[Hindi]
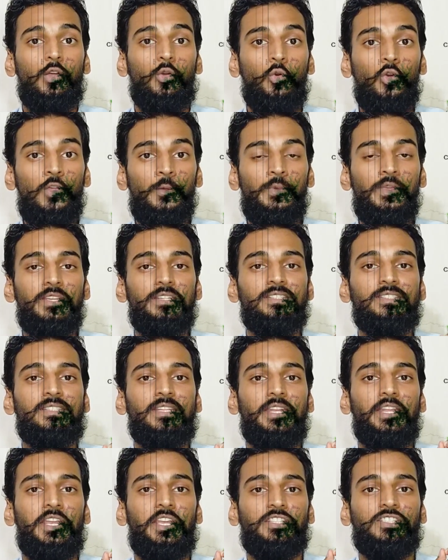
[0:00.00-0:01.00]
कोई भी इस
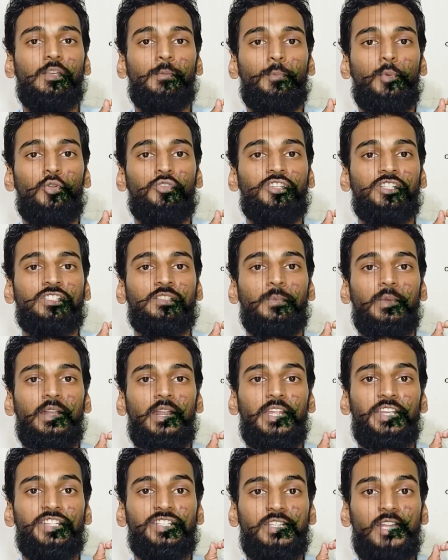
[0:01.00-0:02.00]
तरीके से प्रोजेक्ट्स
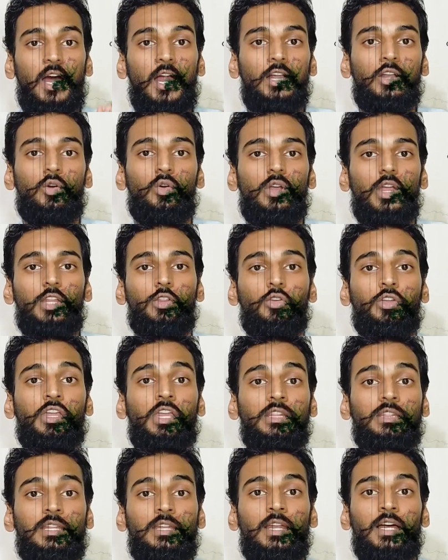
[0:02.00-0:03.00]
बनना स्टार्ट हो गए तो
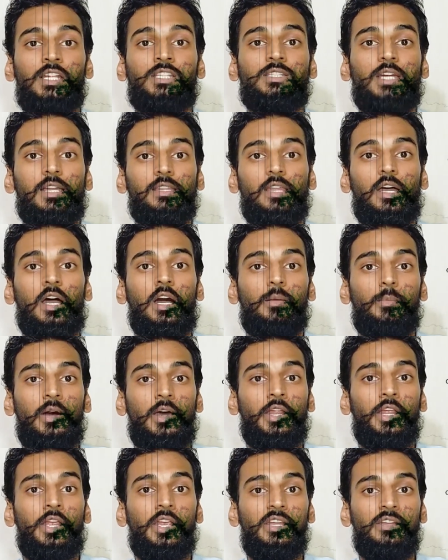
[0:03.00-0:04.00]
कितना ज्यादा
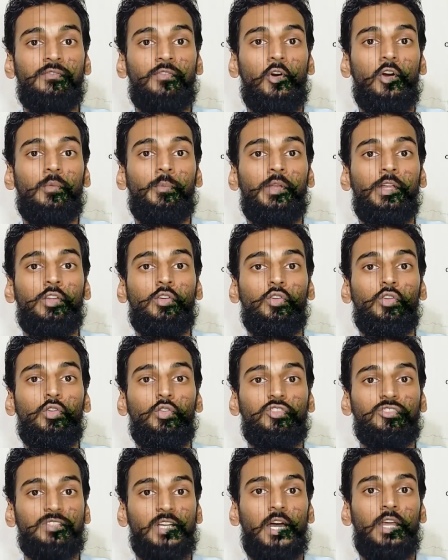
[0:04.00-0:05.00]
हमारे इन्वायरमेंट को
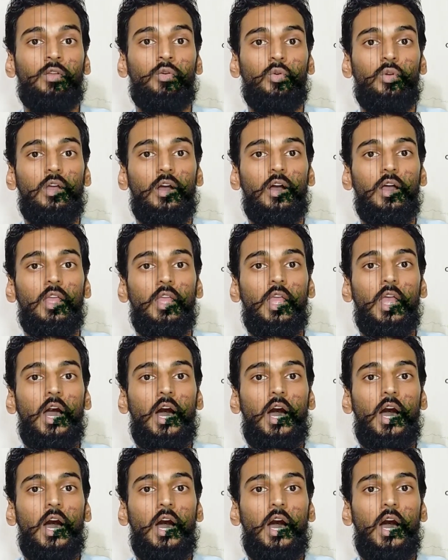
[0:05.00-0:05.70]
नुकसान होगा